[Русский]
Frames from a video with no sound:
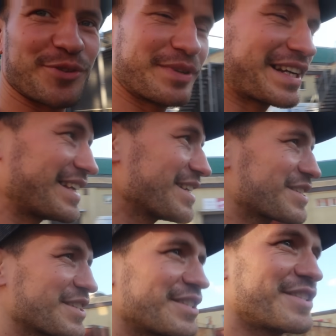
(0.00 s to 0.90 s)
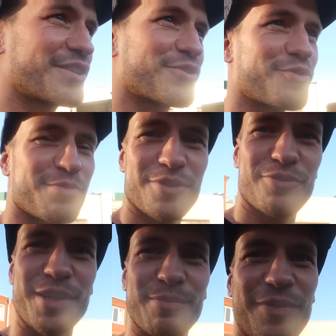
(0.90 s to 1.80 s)
Но мы, конечно же, интересуемся
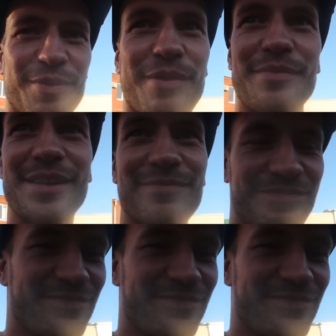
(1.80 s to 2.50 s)
другим автомобилем.